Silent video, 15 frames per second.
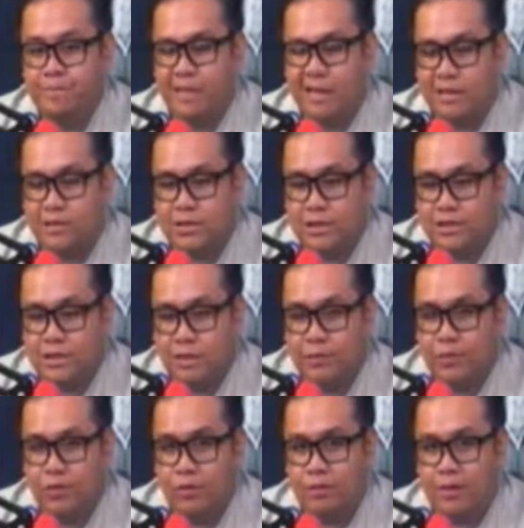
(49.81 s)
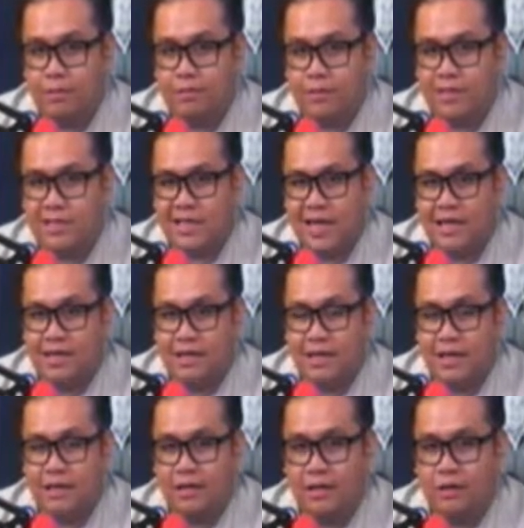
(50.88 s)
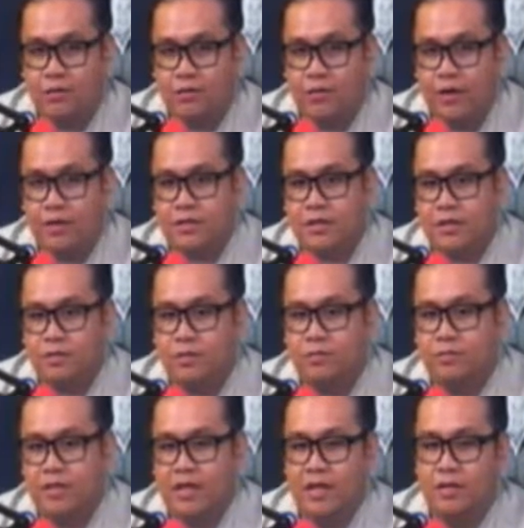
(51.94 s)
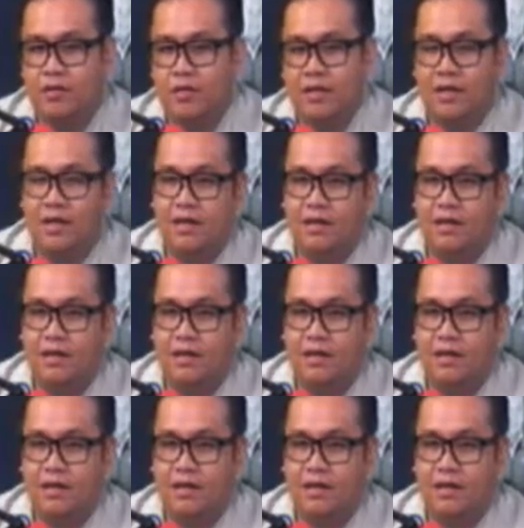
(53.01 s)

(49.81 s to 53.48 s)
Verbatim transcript: Kasi sinasabi ng iba, pasikatin natin itong gwardiya na to, binidyo nila,